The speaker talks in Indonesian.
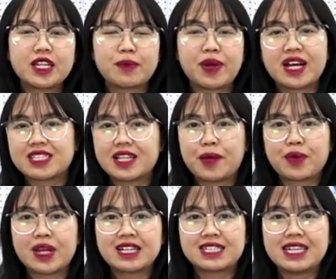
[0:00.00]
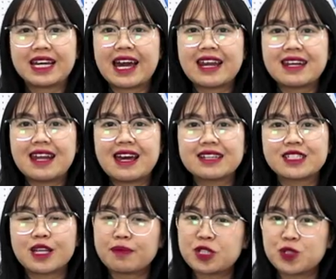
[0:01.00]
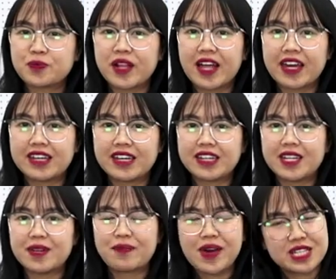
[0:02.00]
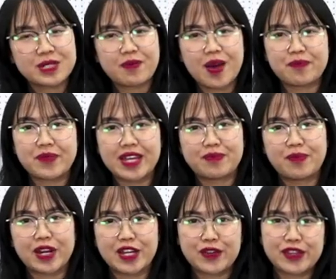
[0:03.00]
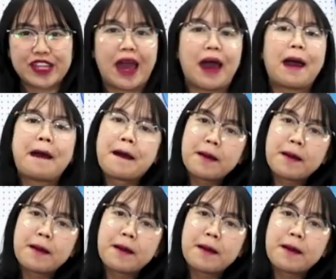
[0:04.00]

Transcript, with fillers: Terima kasih telah menyaksikan dan sampai jumpa lagi di Persib Update berikutnya.